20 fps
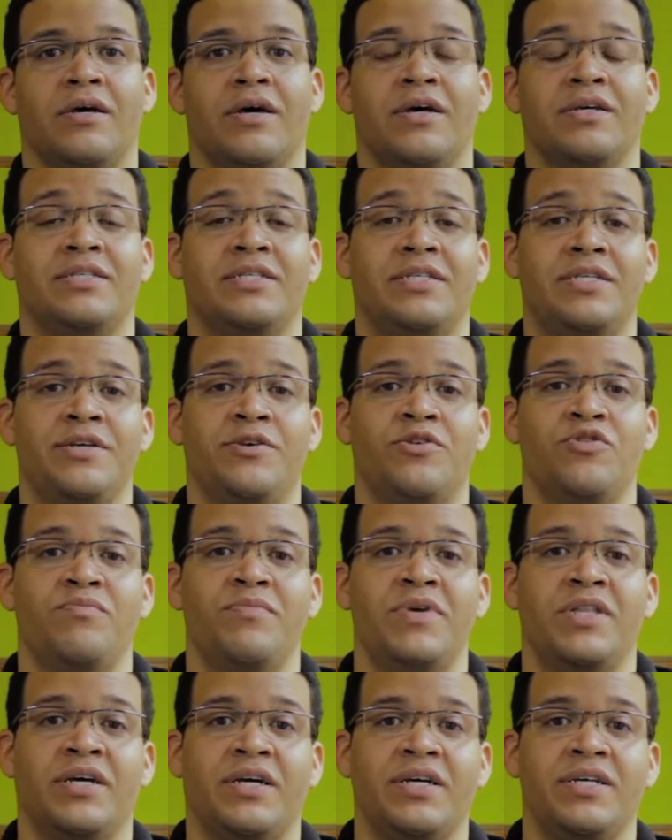ainsi
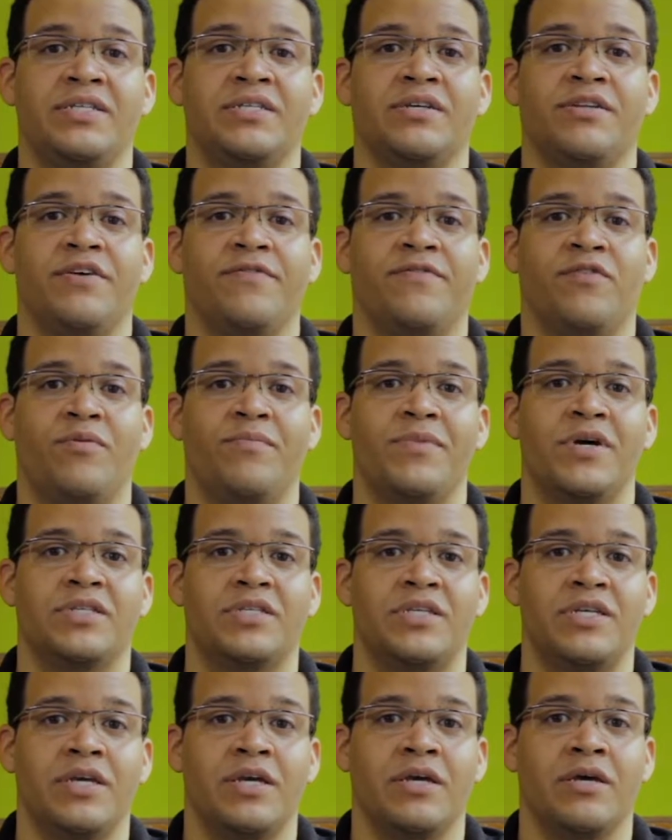qu'une maîtrise en
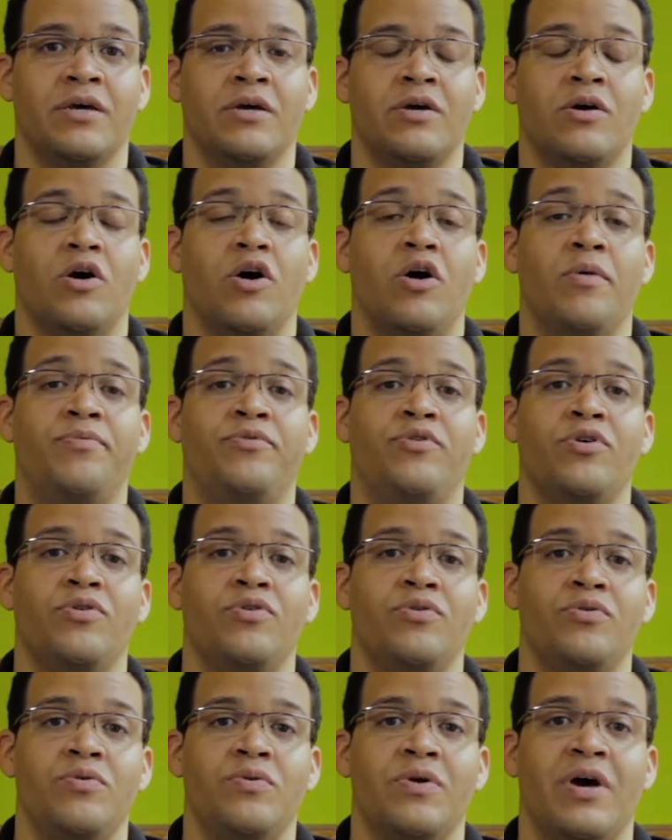informatique
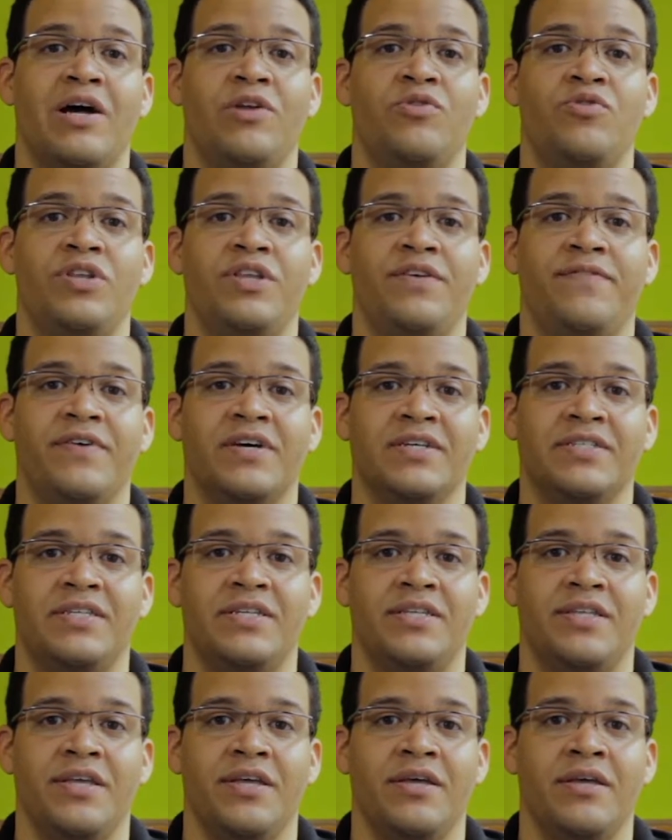obtenue à
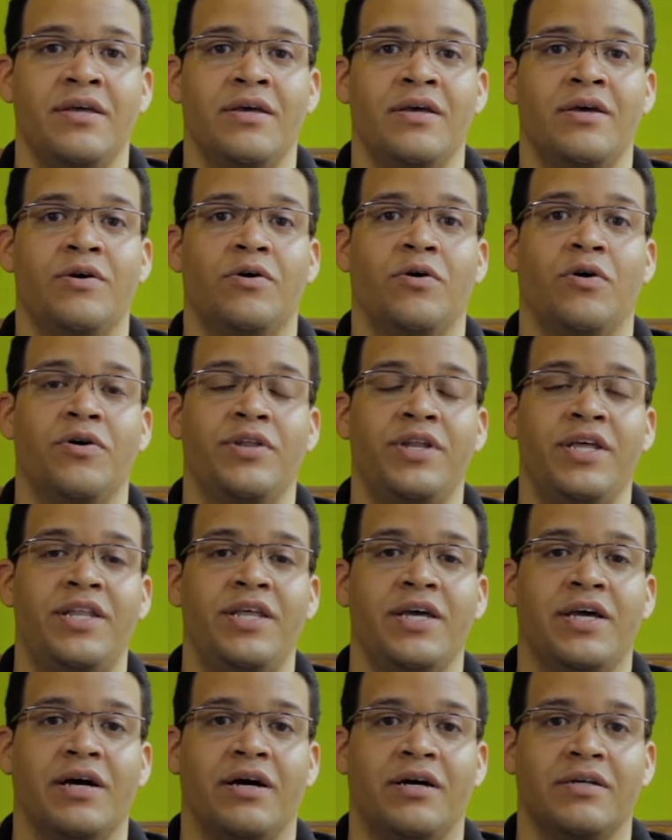l'université René
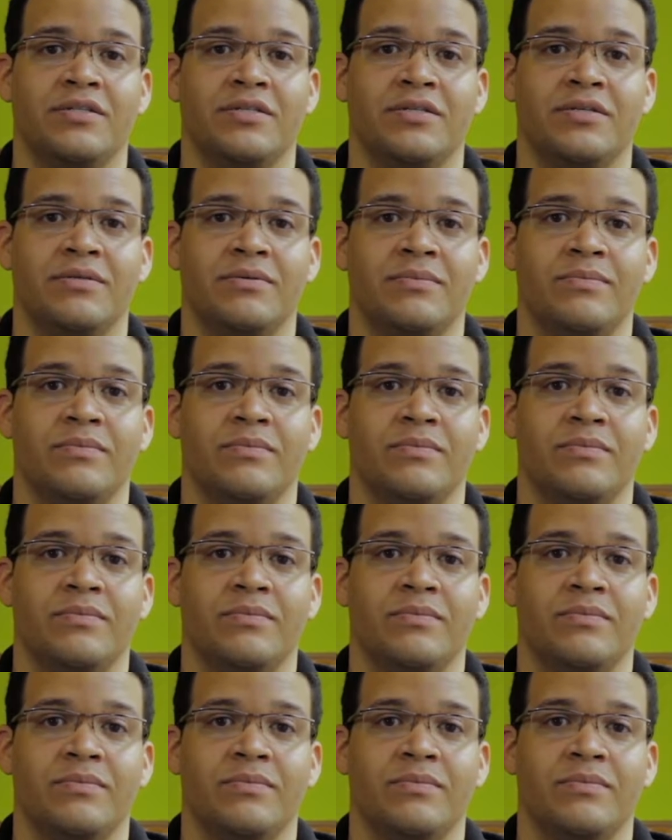Descartes.